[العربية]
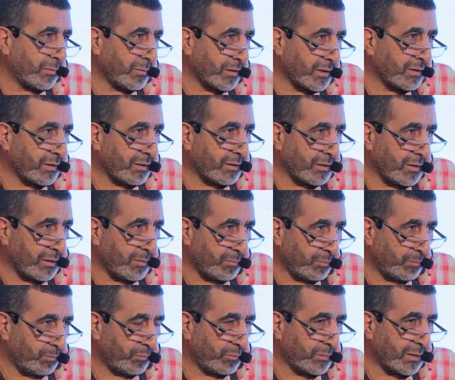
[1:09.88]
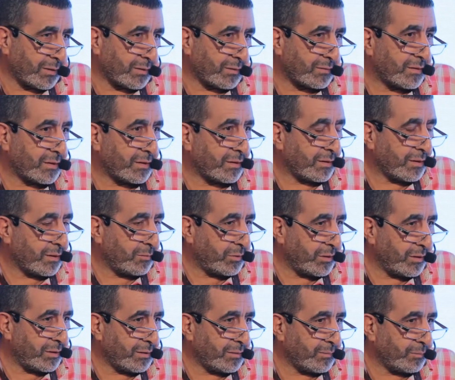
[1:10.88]
لامراض القلب القسطره
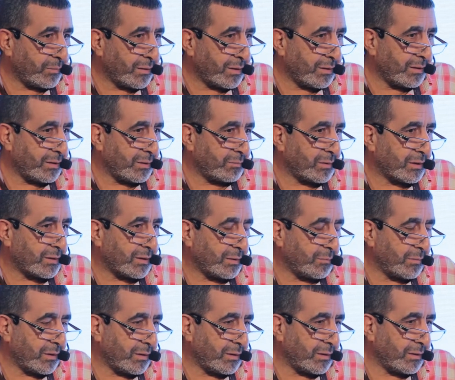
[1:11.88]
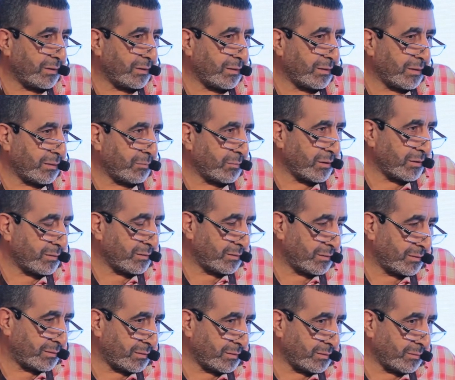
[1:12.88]
القلبيه آه، بتتعمل لامراض
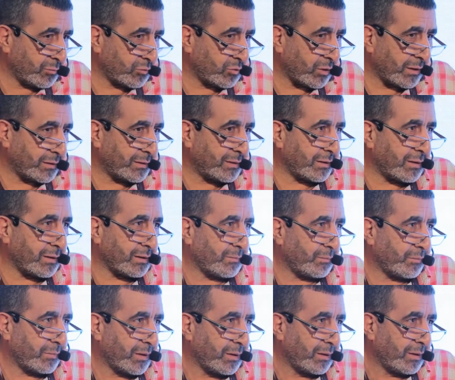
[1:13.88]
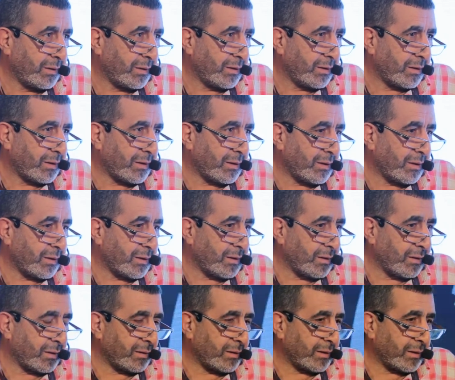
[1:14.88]
متعدده
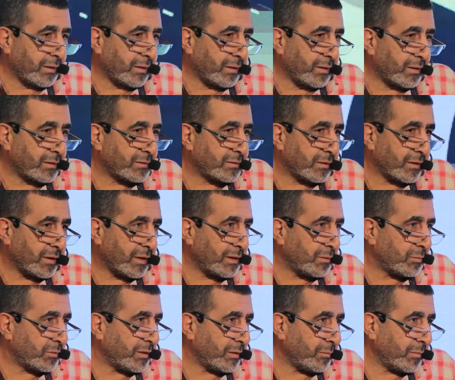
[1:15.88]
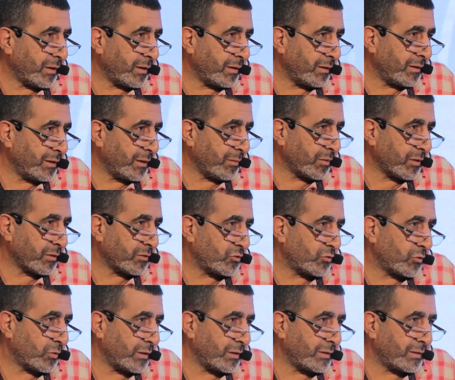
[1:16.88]
يعني اكثر حاجه بتتعمل لها هي امراض
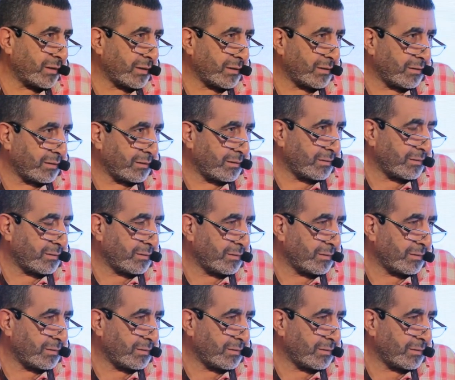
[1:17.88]
الشريان التاجي